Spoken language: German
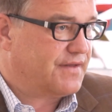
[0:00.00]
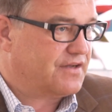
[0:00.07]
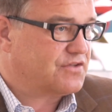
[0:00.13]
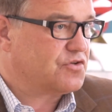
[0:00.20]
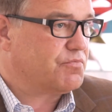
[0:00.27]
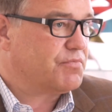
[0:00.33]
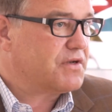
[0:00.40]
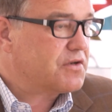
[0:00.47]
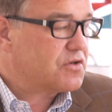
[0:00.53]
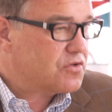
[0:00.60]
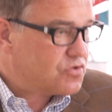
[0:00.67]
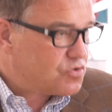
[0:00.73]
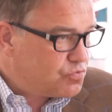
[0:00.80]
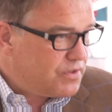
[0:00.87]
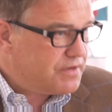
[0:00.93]
also mit
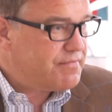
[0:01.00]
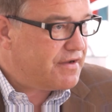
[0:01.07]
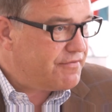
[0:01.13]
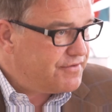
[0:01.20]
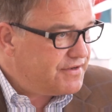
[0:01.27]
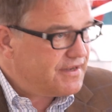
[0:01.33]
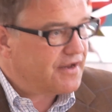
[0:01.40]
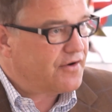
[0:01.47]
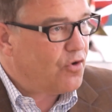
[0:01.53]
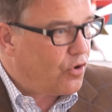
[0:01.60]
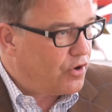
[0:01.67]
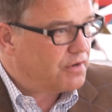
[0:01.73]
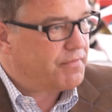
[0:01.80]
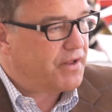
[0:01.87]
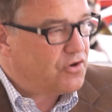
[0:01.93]
zu immer wieder
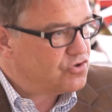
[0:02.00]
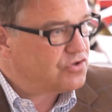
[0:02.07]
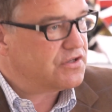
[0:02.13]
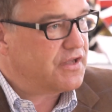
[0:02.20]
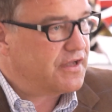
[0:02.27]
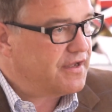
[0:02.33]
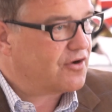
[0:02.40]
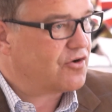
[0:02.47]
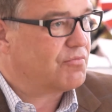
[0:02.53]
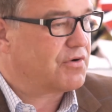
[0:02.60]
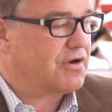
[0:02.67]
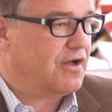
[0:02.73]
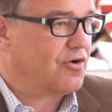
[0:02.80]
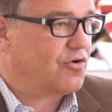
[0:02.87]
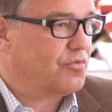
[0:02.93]
neuen Menschen, die hierher
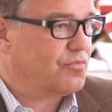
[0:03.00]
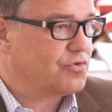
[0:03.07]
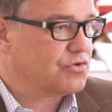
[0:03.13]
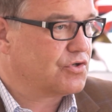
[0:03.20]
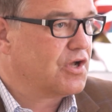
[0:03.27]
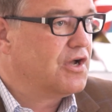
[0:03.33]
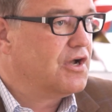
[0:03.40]
kommen, klarkommen müssen,